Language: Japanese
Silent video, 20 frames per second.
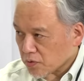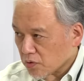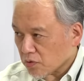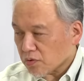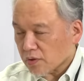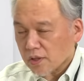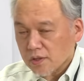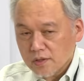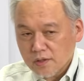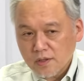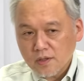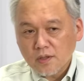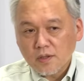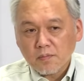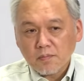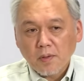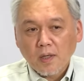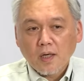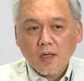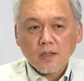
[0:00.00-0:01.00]
そうだし、
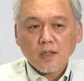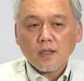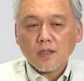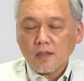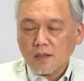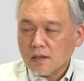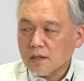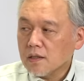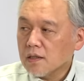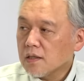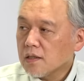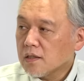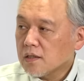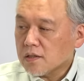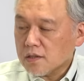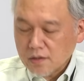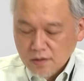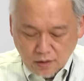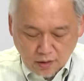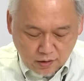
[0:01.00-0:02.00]
まあかなり
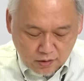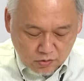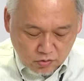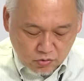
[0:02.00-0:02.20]
しっかり